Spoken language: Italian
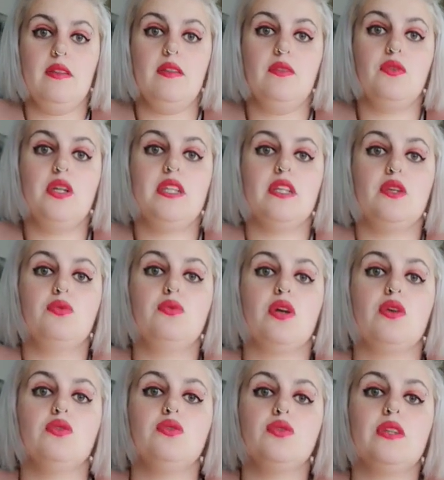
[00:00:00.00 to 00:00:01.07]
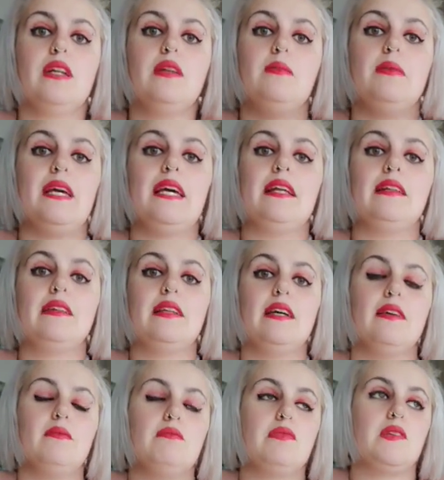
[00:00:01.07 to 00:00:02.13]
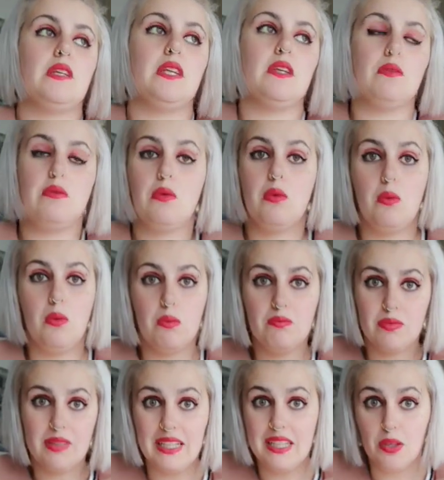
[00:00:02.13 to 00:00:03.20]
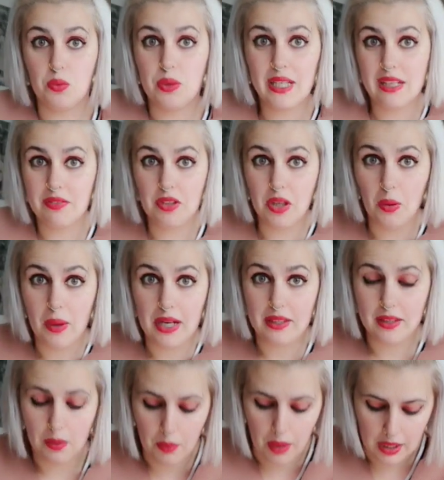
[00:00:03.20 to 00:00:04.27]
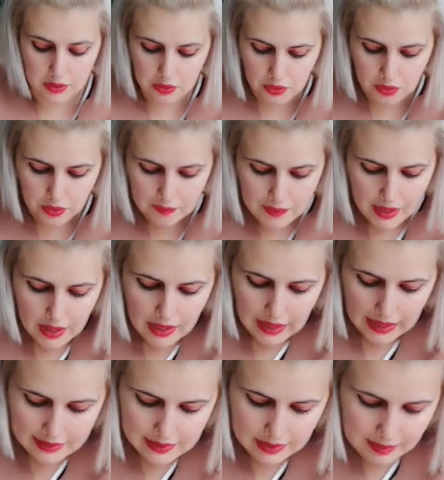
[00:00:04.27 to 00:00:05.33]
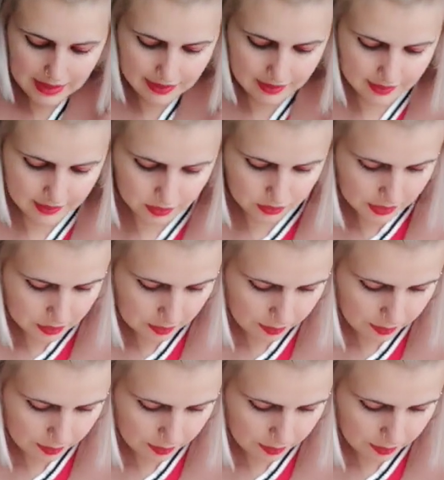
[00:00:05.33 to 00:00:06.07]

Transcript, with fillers: Se volete chiuderlo totalmente, sì, taglia unica fino a 44, altrimenti se lo volete un